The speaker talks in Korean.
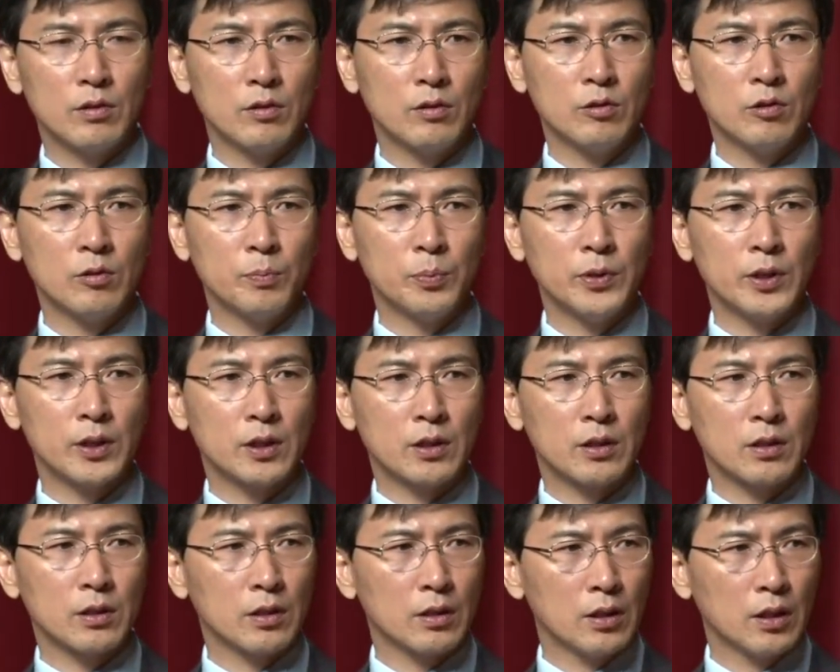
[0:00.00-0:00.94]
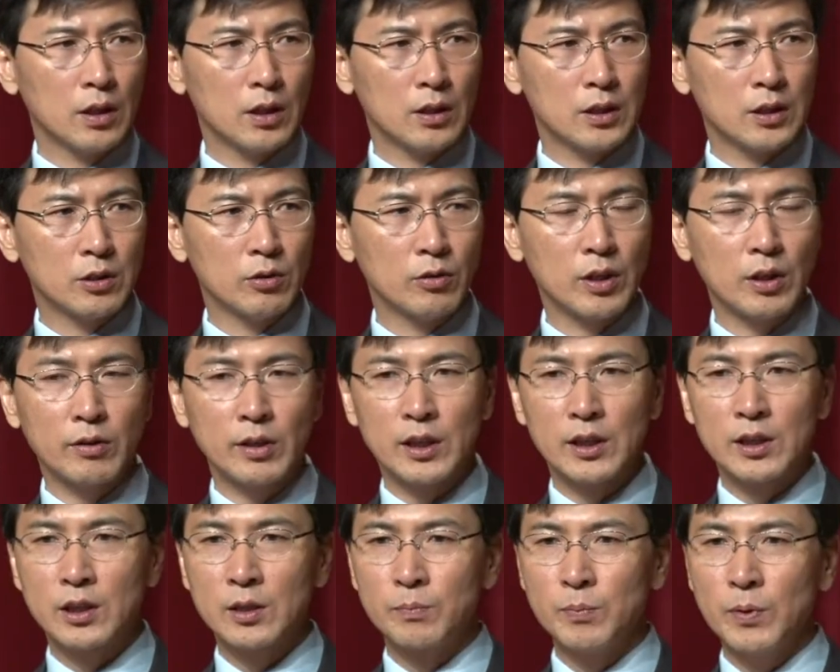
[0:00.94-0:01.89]
유류 피해 예, 지원에
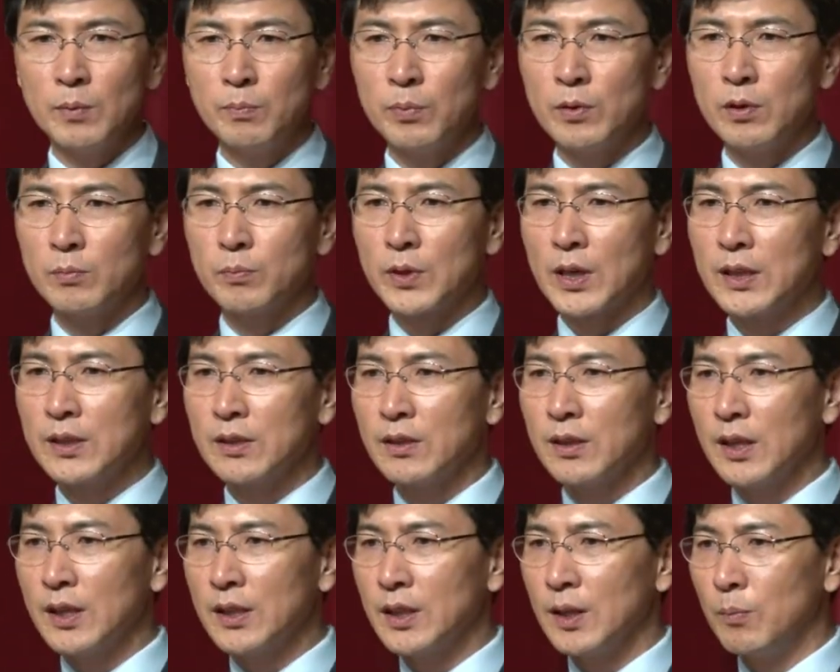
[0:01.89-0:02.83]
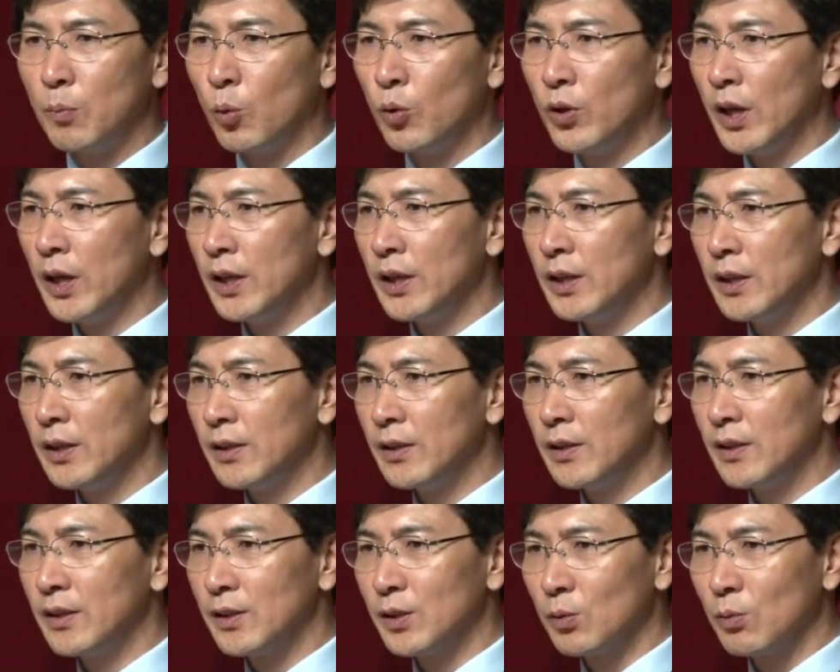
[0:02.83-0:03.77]
관한 특별법 개정안이
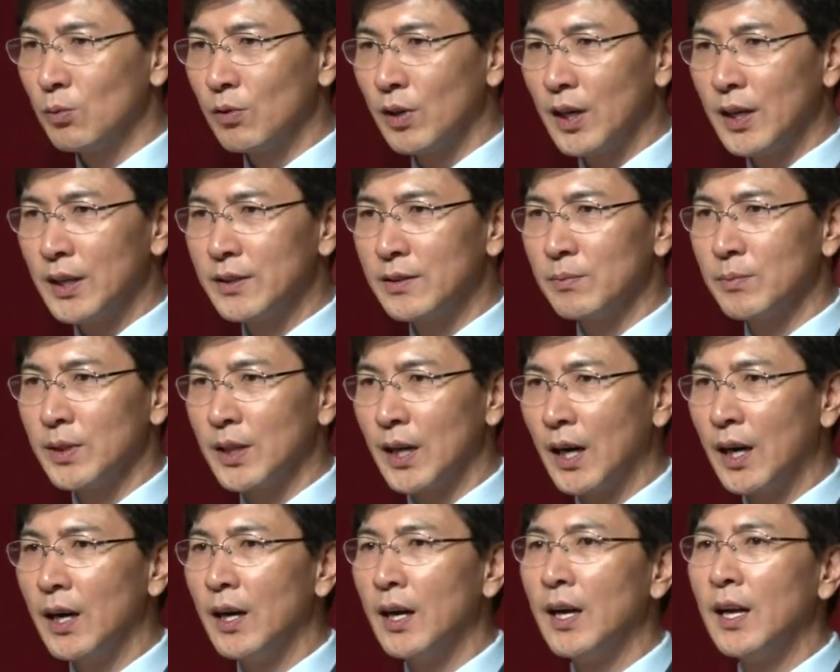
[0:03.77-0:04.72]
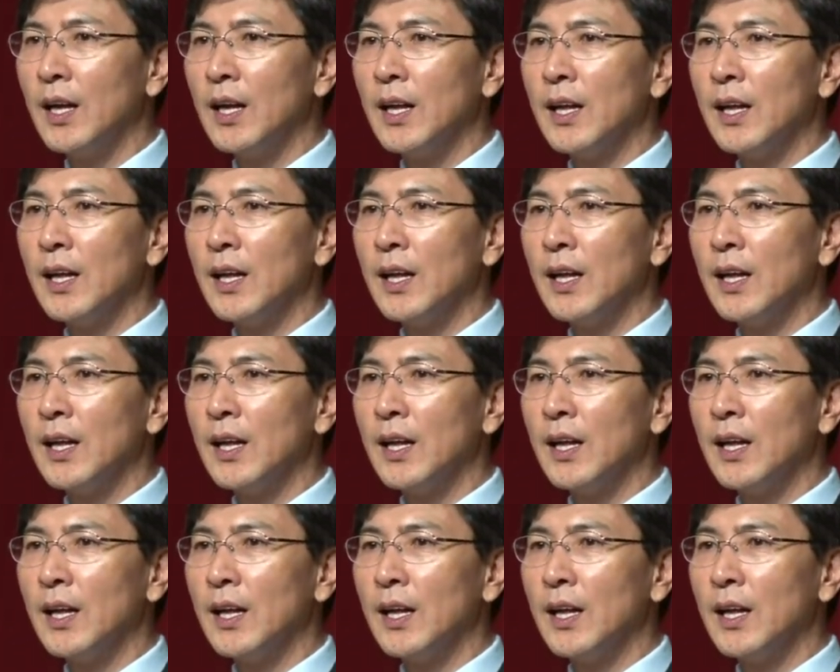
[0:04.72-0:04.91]
본회의를 통과했습니다.